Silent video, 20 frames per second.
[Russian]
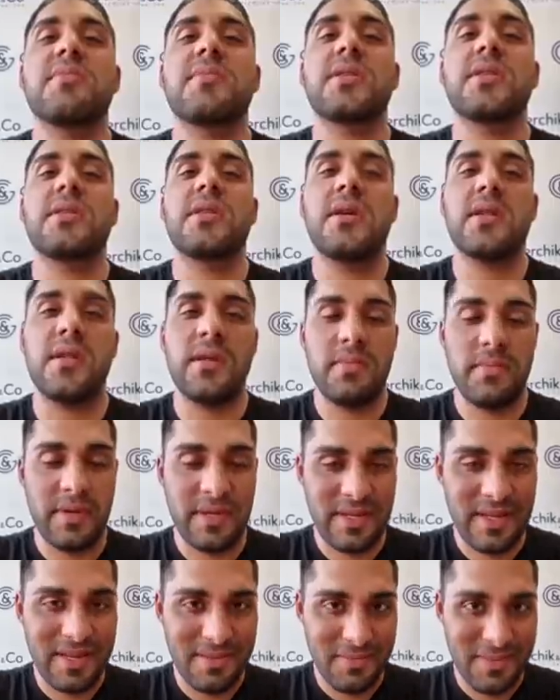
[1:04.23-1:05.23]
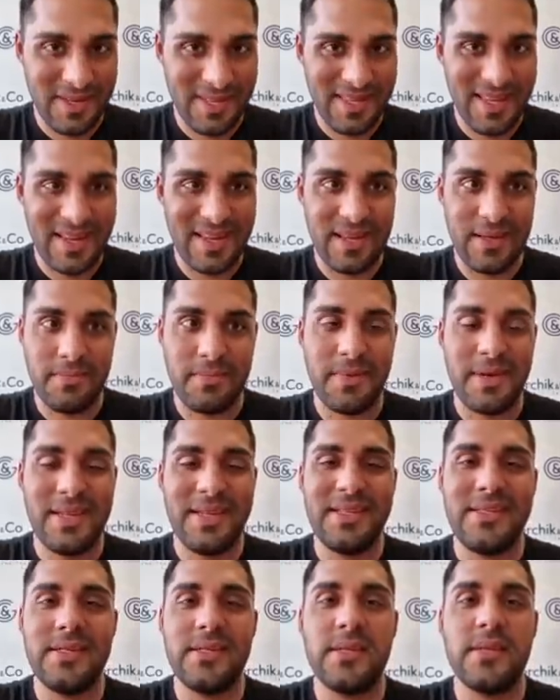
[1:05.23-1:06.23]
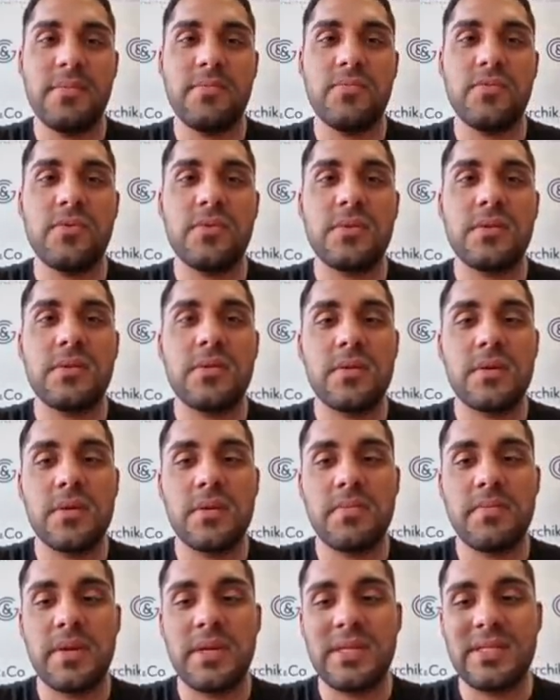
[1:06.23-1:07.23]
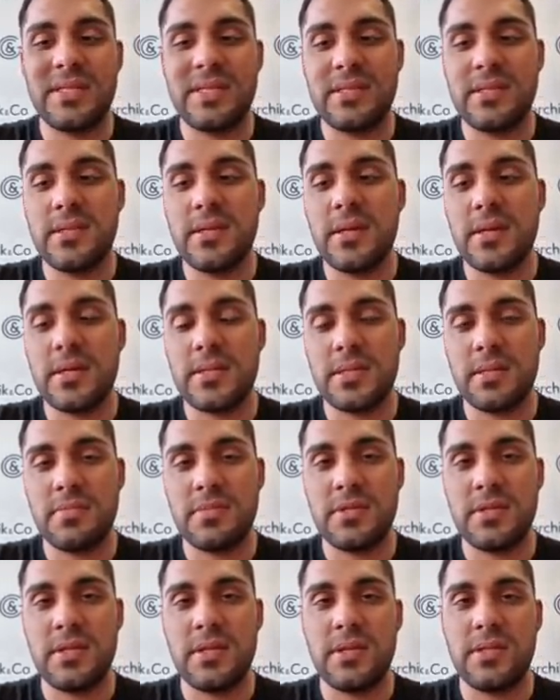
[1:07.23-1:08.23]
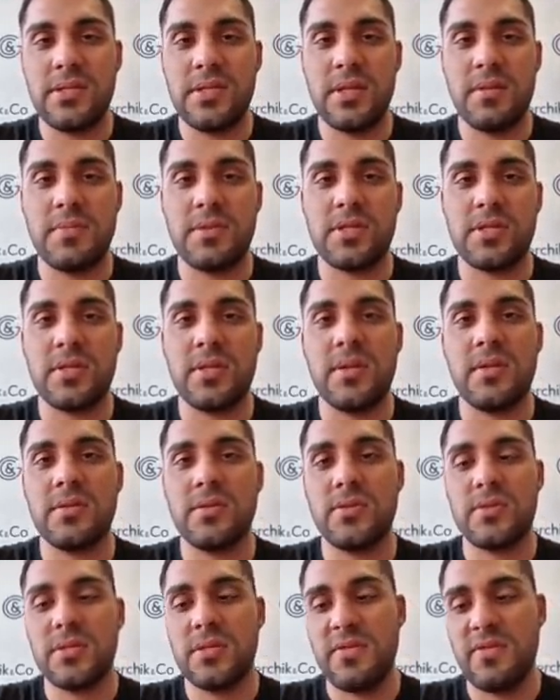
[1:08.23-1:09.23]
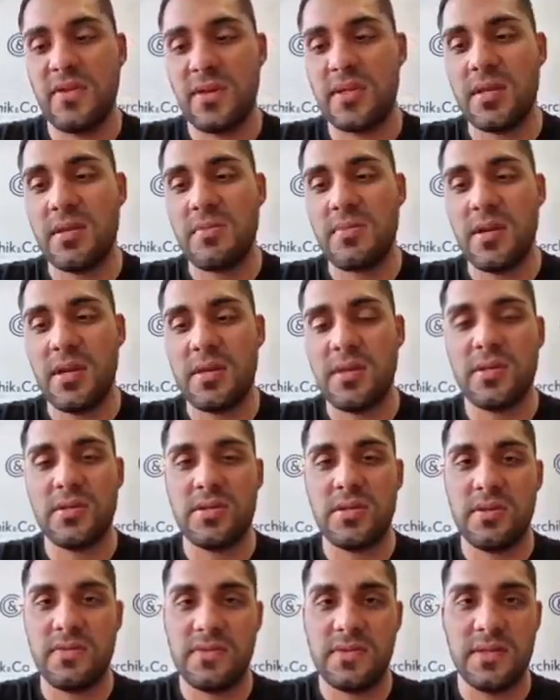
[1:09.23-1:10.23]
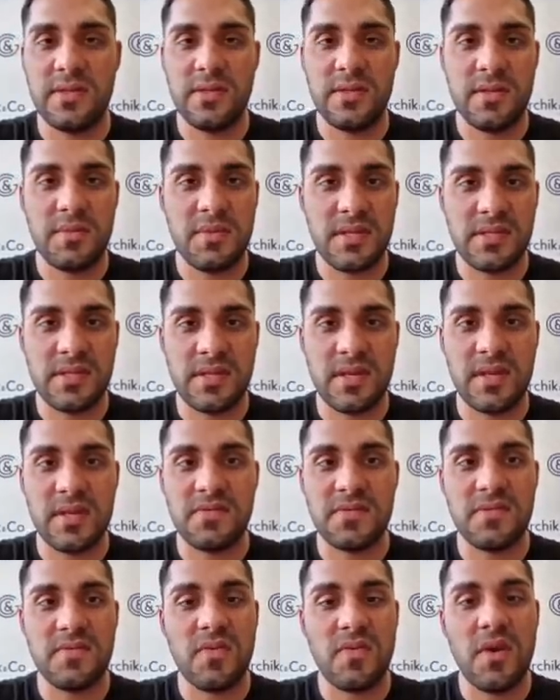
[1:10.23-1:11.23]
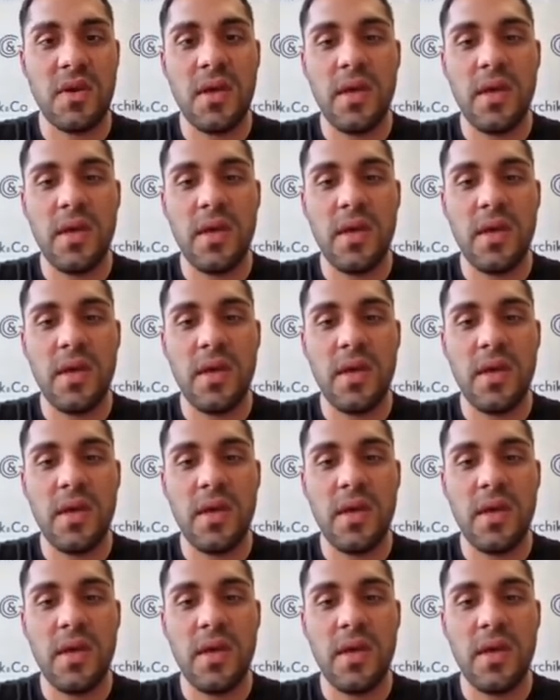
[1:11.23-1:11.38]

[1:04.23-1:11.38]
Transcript: монетарной, монетарной политики будет э, произойти гораздо быстрее, чем ожидалось. То есть не в октябре, а даже в сентябре, скорее всего.